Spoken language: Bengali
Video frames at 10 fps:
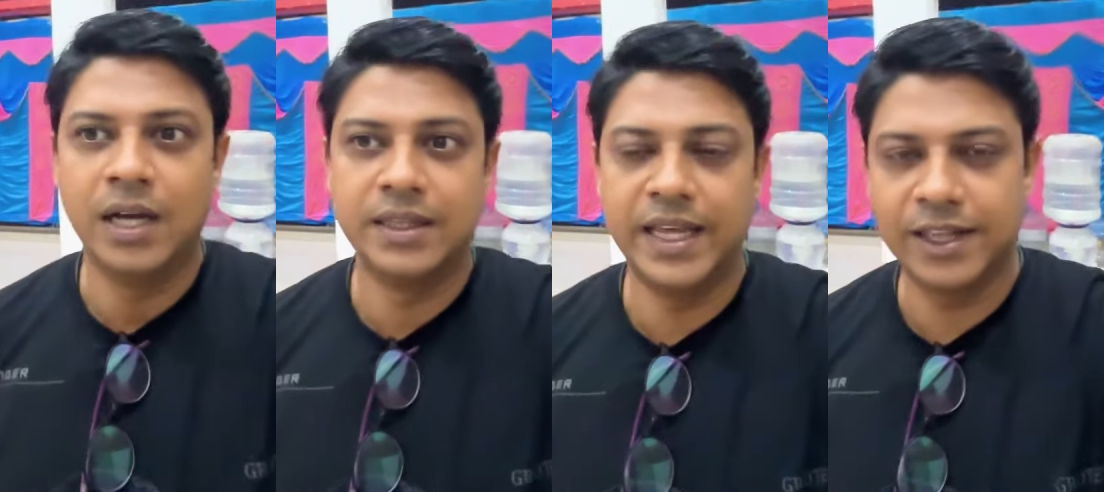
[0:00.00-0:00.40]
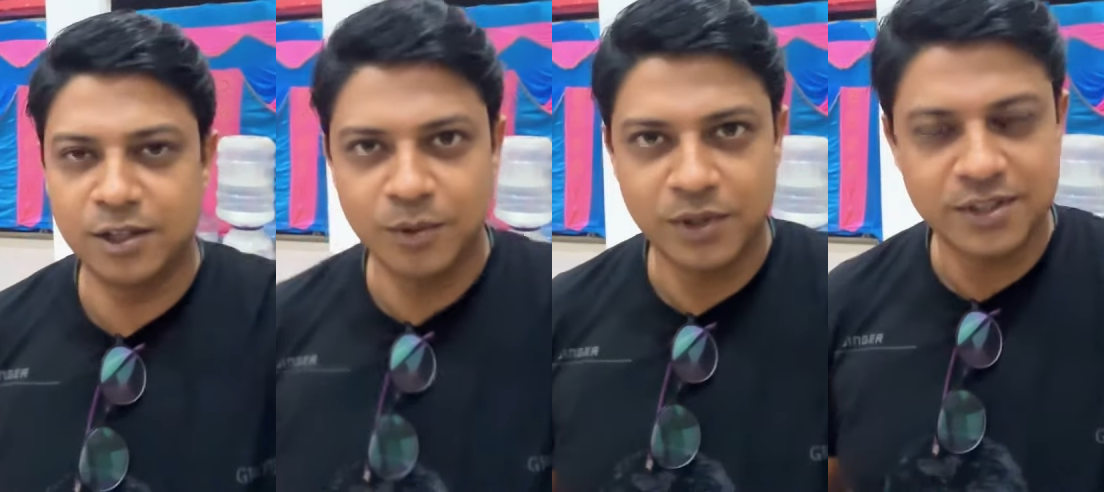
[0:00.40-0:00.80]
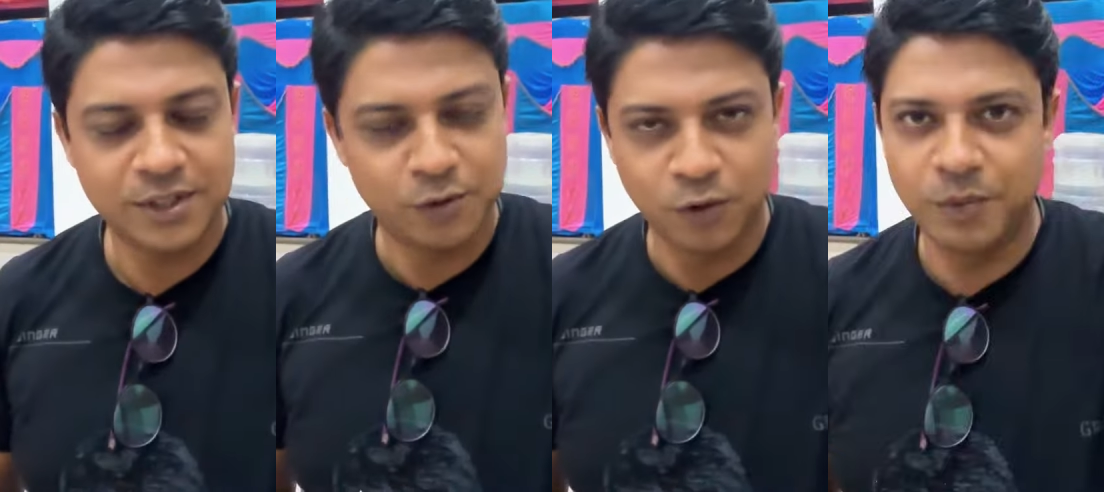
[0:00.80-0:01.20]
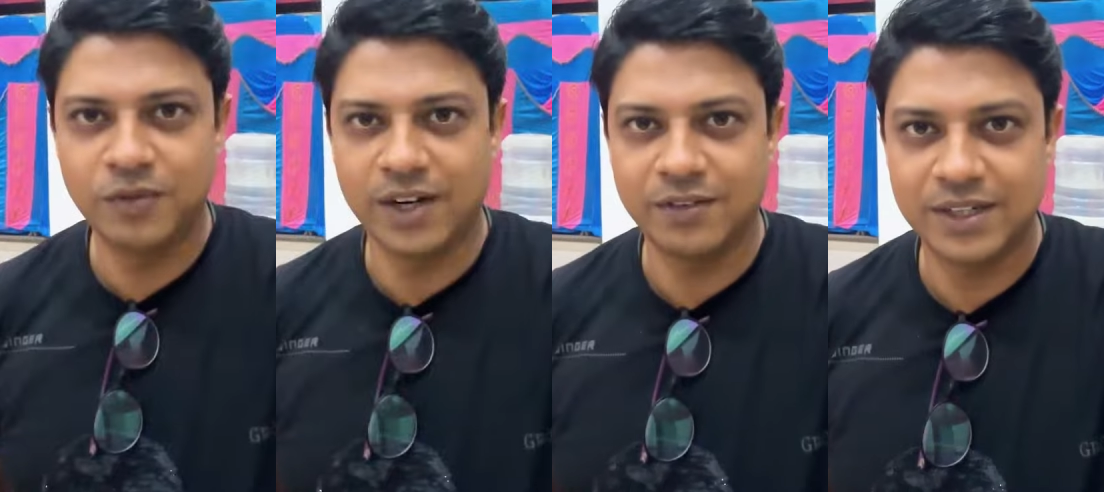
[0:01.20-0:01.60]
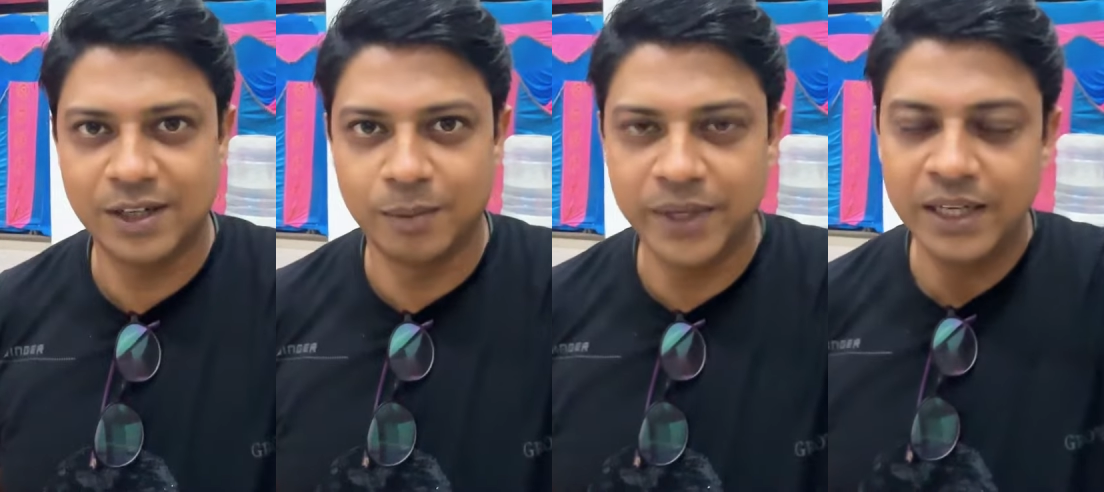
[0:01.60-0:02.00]
দেখে তো মনে হচ্ছে খুবই
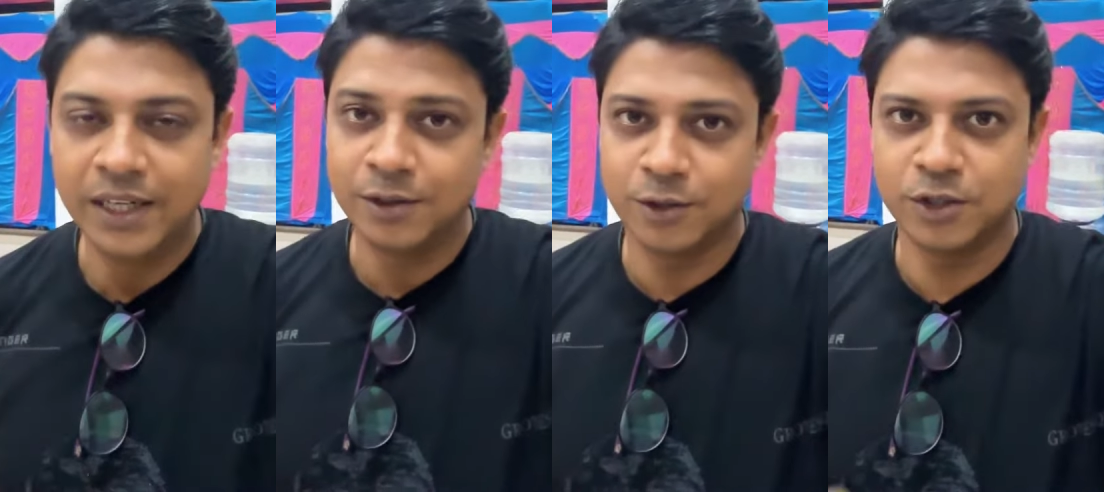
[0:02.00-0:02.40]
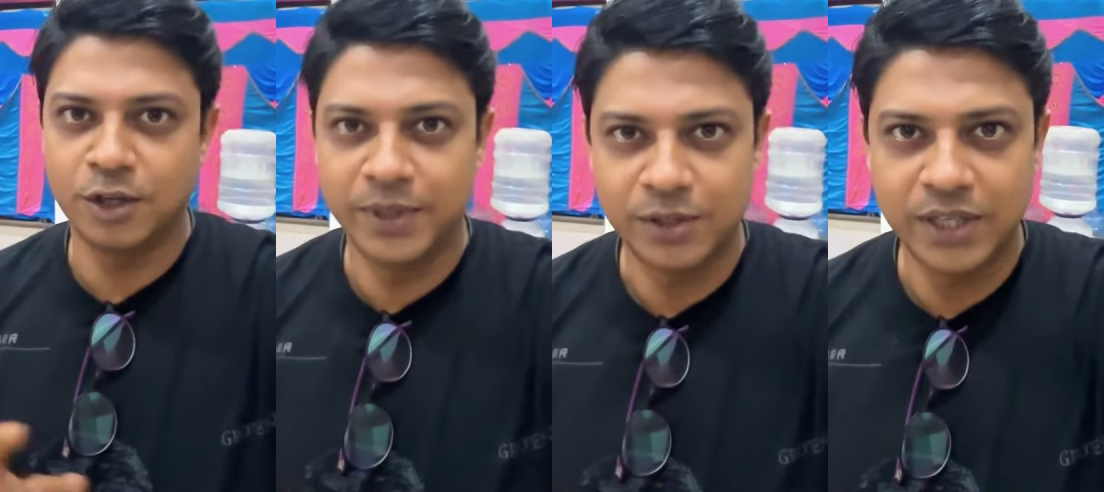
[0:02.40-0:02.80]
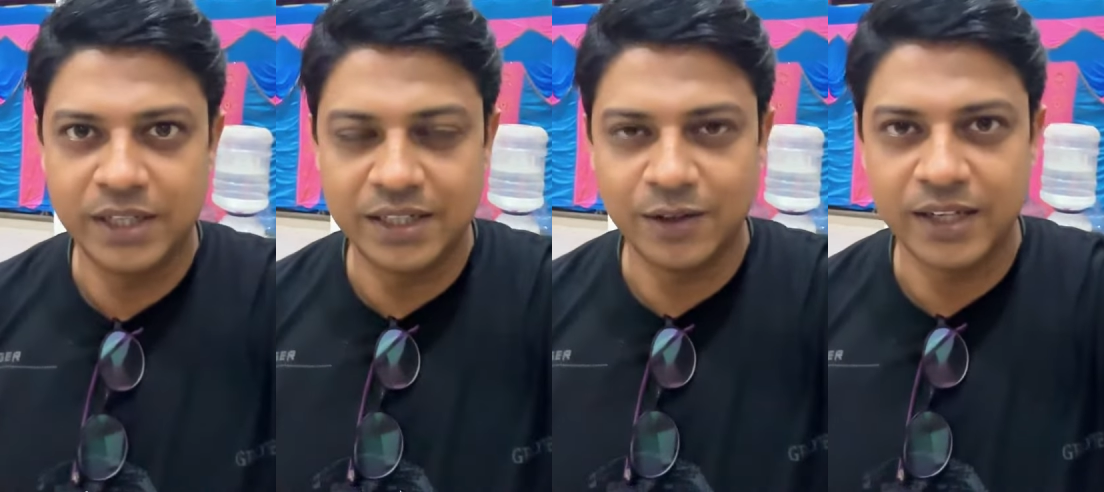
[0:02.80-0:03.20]
ফাটাফাটি হবে তো চলো ভেতরে এন্ট্রি করা